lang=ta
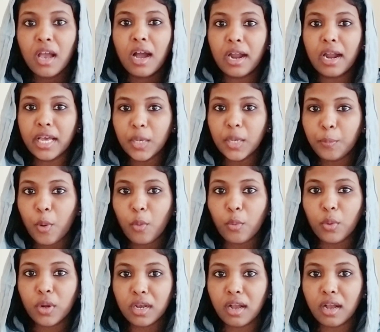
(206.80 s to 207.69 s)
ஆனால் இப்போ
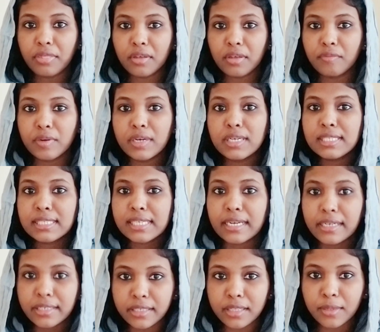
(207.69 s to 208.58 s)
உங்களுக்கு அந்த
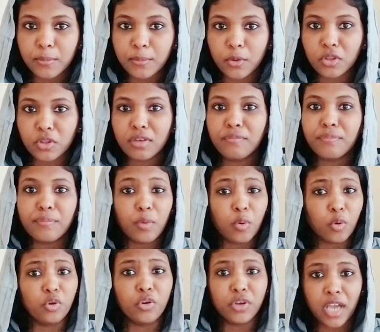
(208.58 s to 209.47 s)
வேர்ட்ஸ் எழுதும் போது
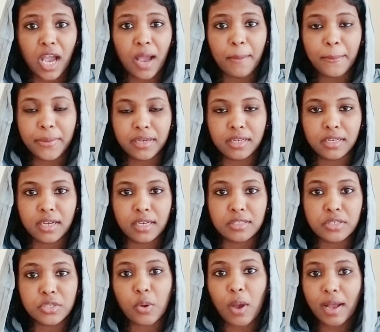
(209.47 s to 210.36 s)
ஒன்றும் ஞாபகம்
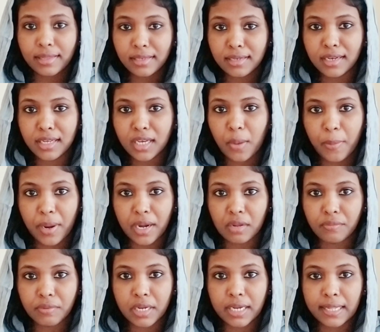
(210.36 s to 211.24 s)
இருக்காது ஸோ அதுக்கு நீங்கள்
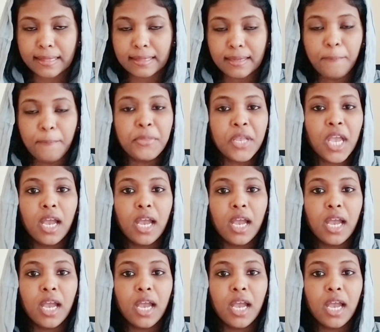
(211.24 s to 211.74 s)
பண்ண வேண்டியது